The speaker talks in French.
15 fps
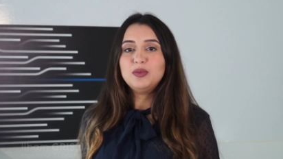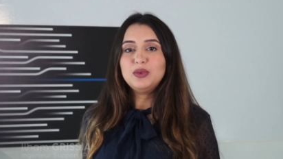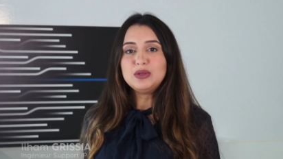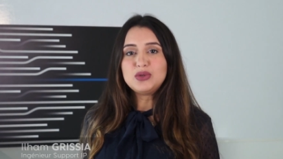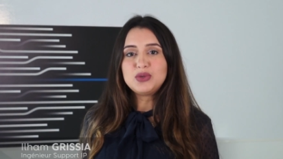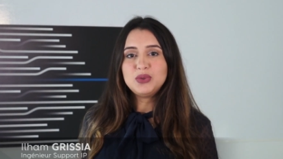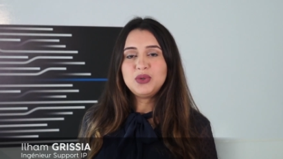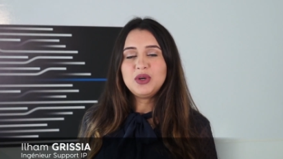
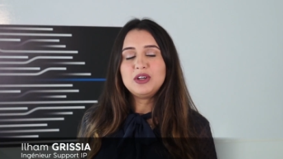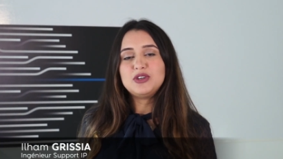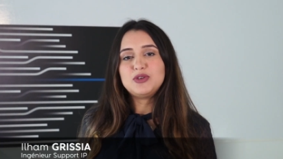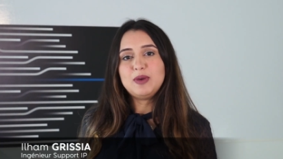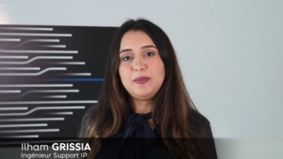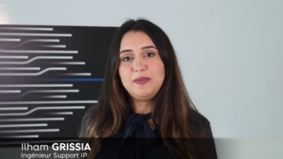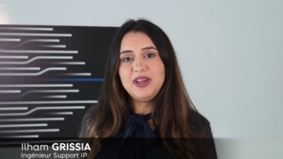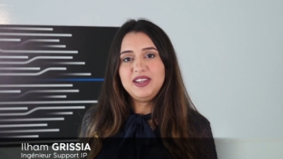Bonjour,
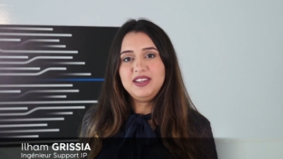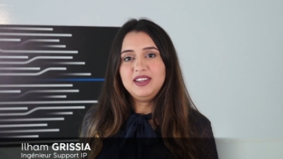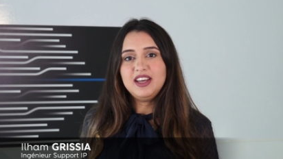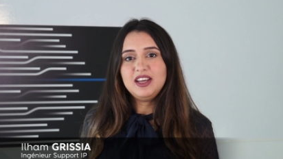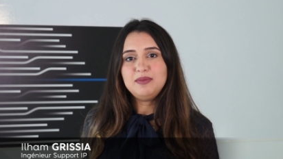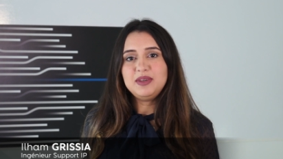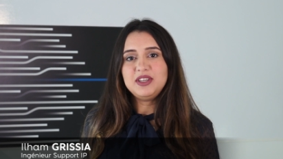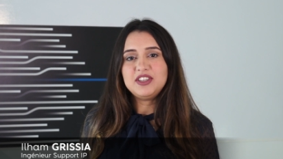je m'appelle
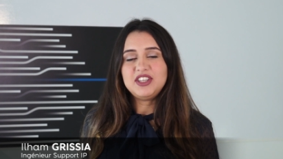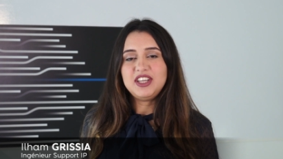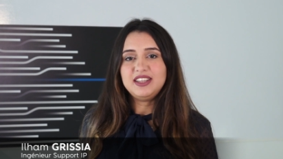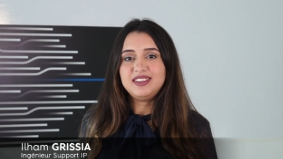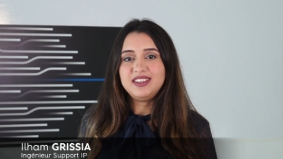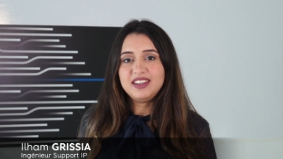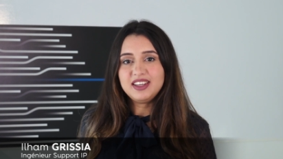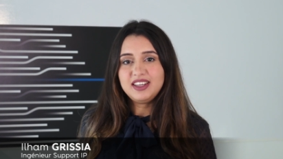Ilham et j'ai
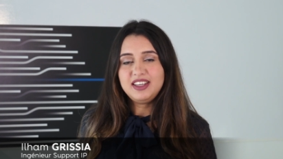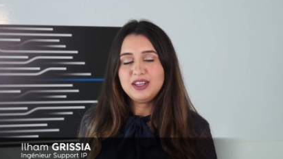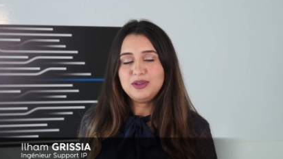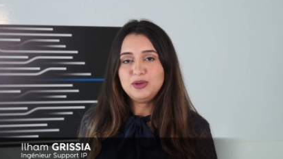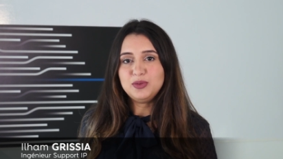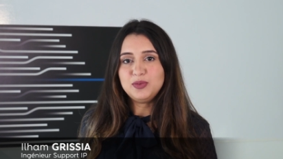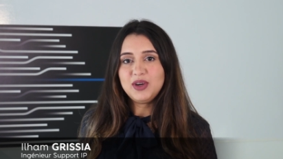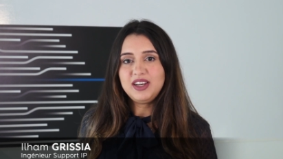intégré il y
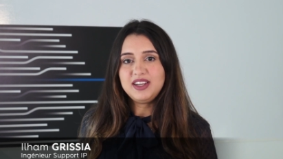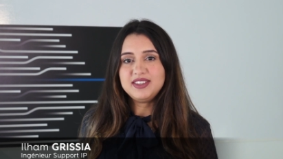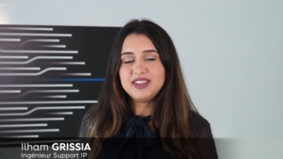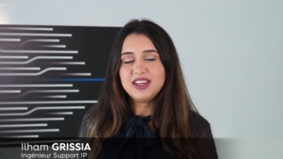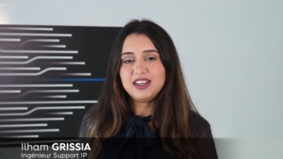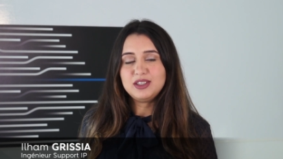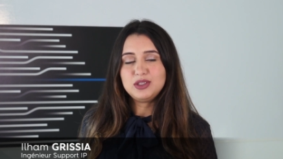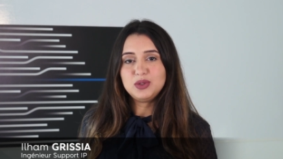a deux mois la
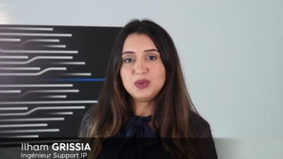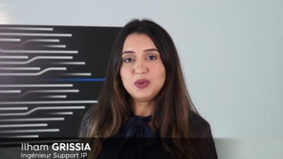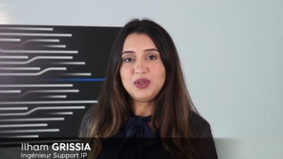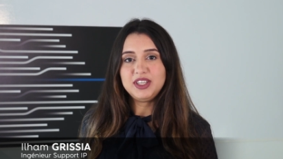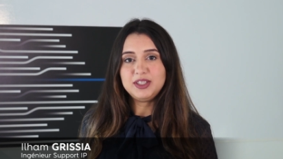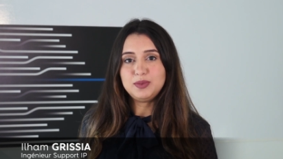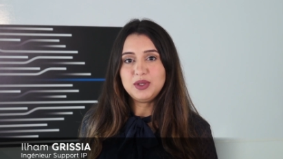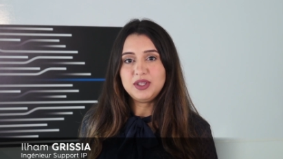direction de
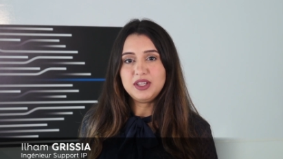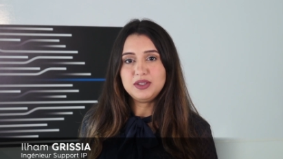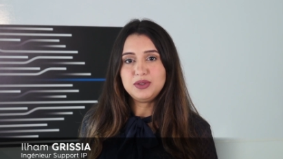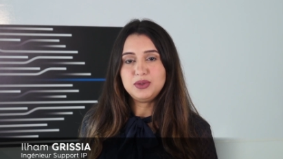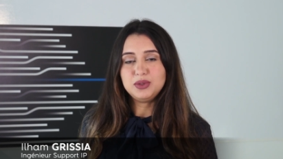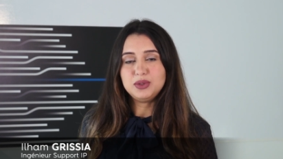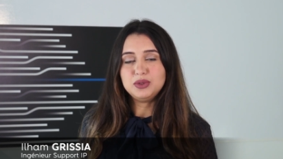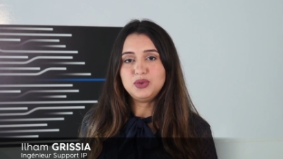
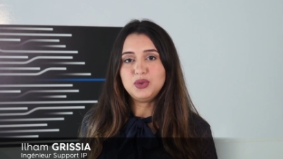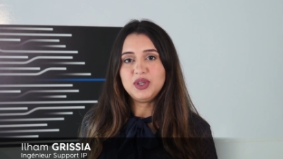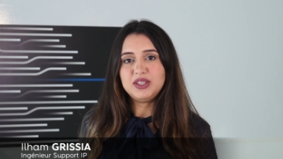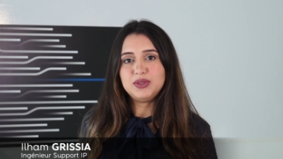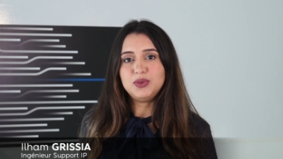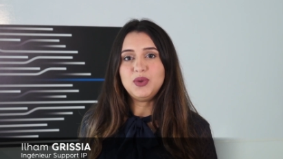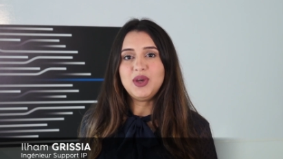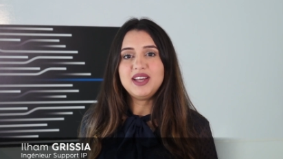l'exploitation du
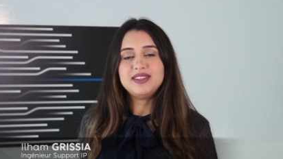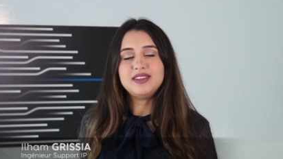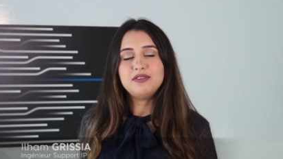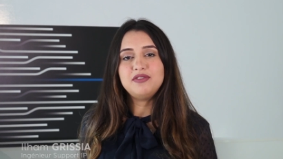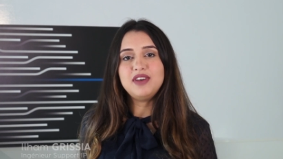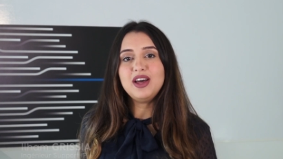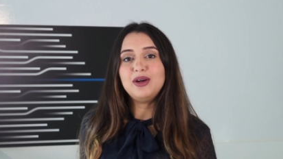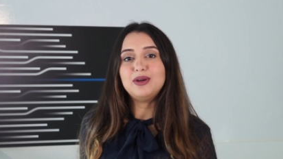réseau de
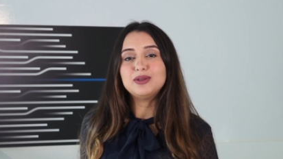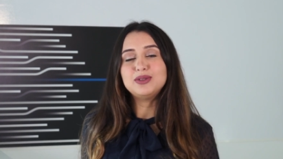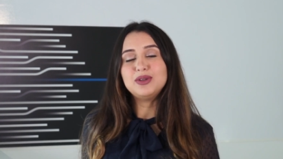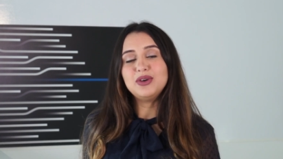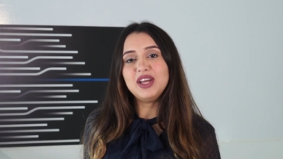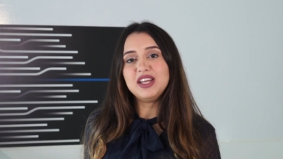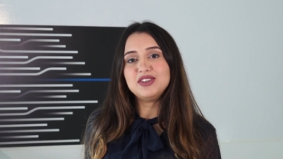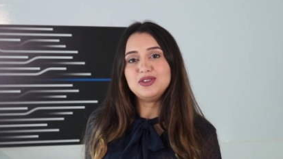SFR en
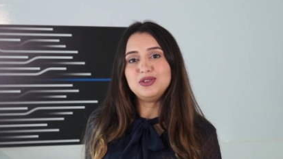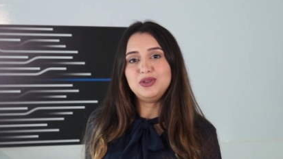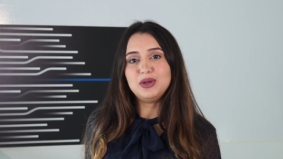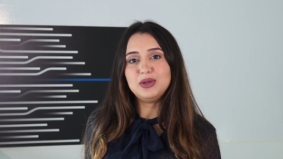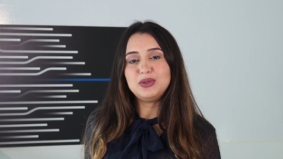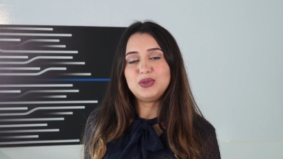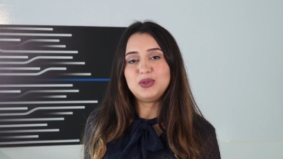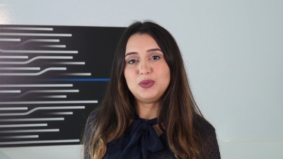tant
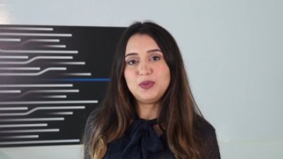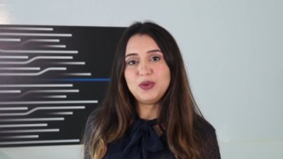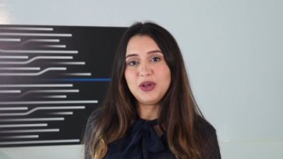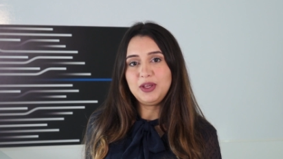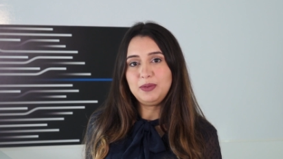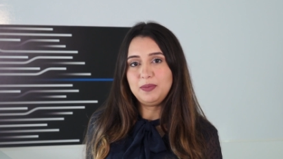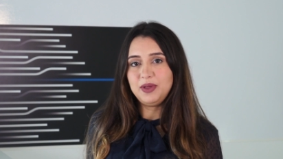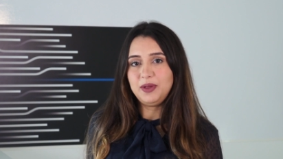qu'ingénieur
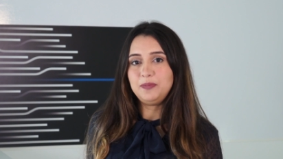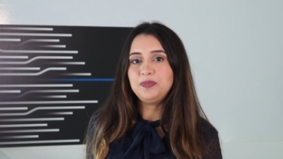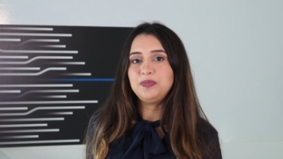support IP.